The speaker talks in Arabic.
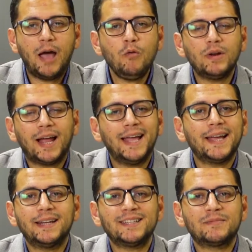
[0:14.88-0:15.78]
اول
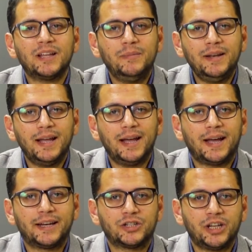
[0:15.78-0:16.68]
حاجه لازم تعملها
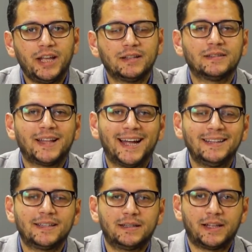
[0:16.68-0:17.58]
علشان
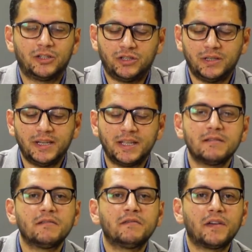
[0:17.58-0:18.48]
تحدد
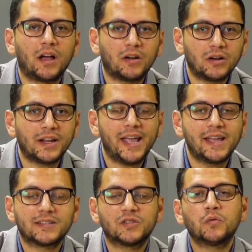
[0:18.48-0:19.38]
هتشتري في عقار
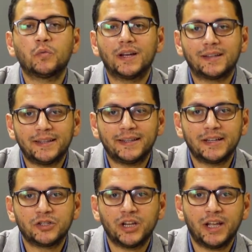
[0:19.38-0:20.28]
جاهز ولا تحت
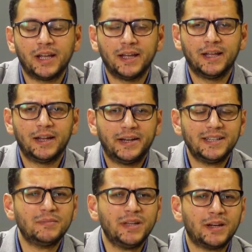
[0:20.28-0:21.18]
الانشاء
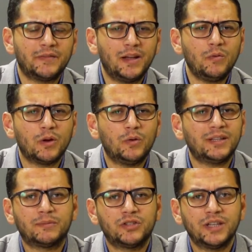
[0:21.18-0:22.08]
لازم تعرف الاول هو
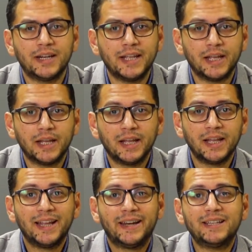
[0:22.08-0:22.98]
انت بتشتري ليه
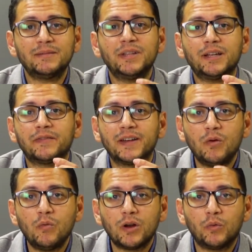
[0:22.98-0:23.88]
لازم تعرف
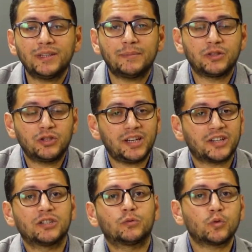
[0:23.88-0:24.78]
الاول هو انت بتشتري
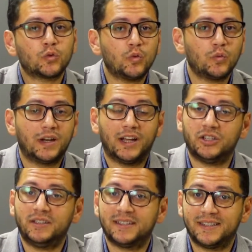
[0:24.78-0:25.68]
عشان تسكن ولا
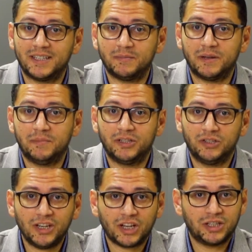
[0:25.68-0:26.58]
عشان تستثمر
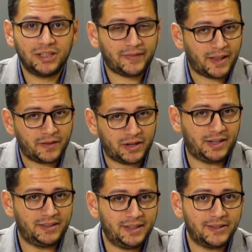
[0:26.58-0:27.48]
بتشتري عشان تفتح فرع
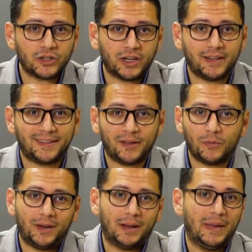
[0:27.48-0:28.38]
جديد
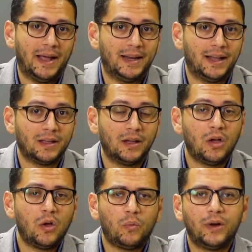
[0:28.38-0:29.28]
لشركتك ولا لمحلك
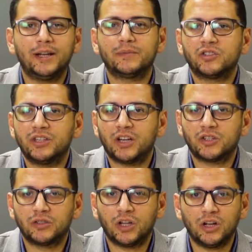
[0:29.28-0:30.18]
ولا بتشتري
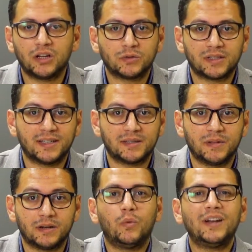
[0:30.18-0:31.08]
عشان تقدر
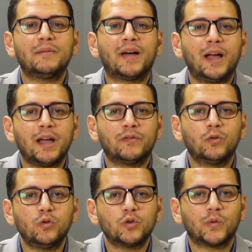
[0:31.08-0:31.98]
وتستثمر ولا معاك
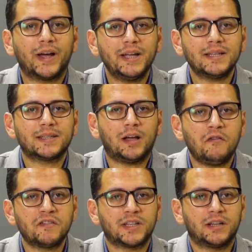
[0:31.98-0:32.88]
فلوس وعايز
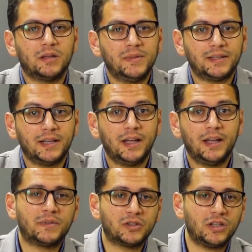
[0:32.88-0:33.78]
تحافظ على قيمتها
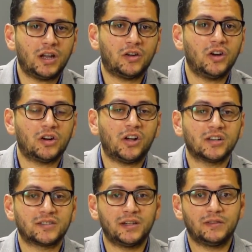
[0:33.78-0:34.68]
فبتشتري عقار
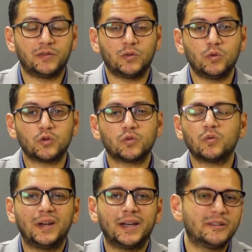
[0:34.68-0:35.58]
كحصاله فلوس
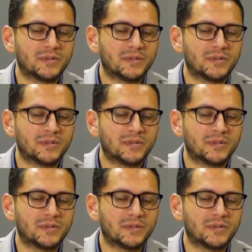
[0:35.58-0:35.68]
ولا ليه